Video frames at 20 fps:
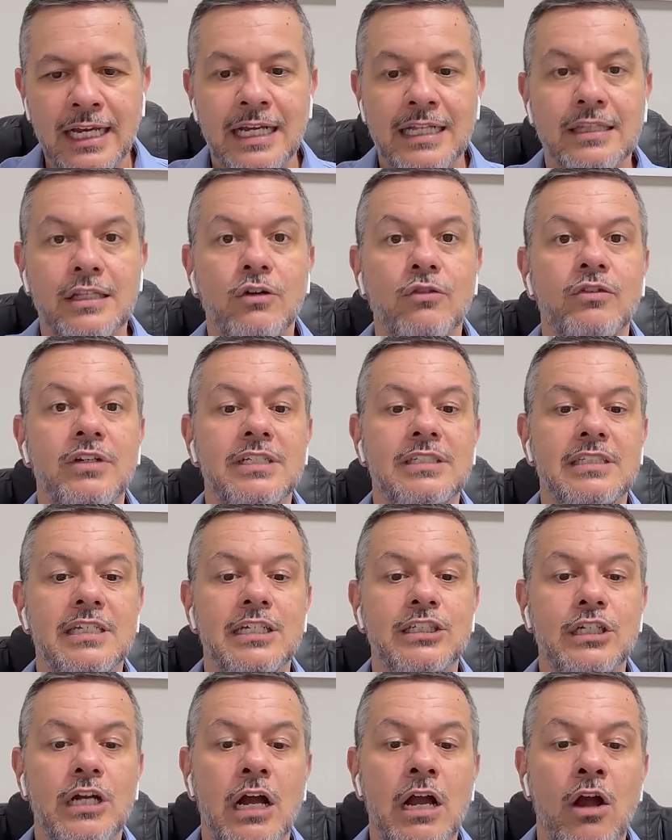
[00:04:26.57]
talvez
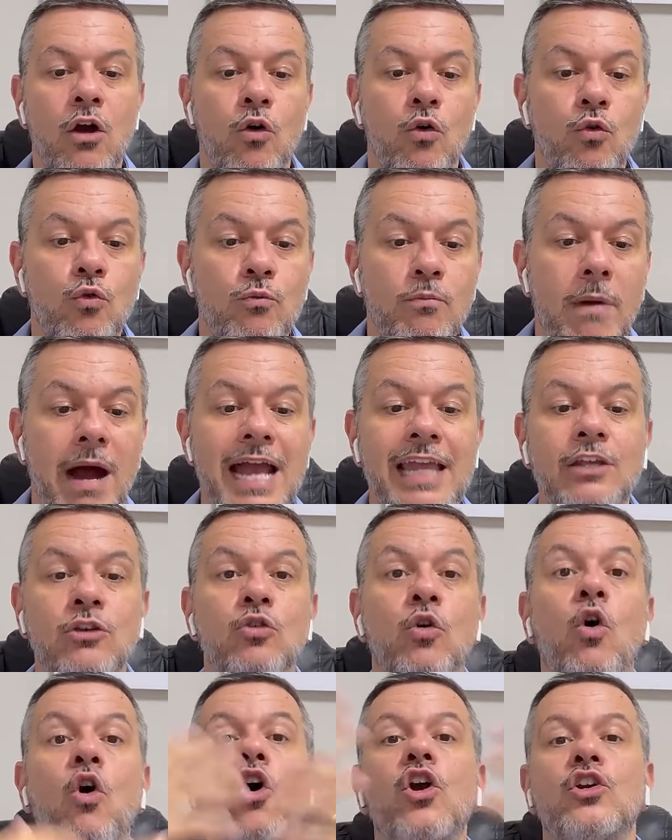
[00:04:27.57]
seja o
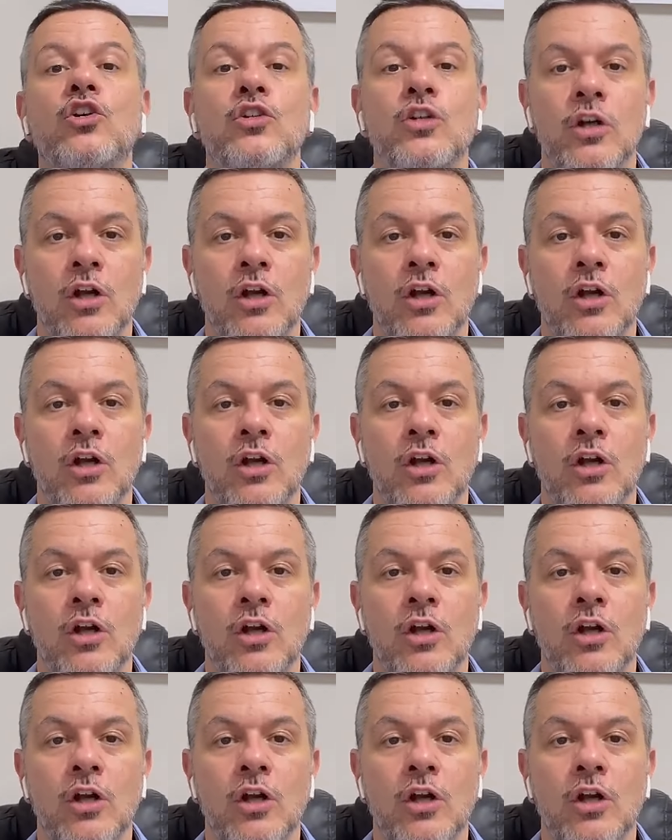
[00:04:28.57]
maior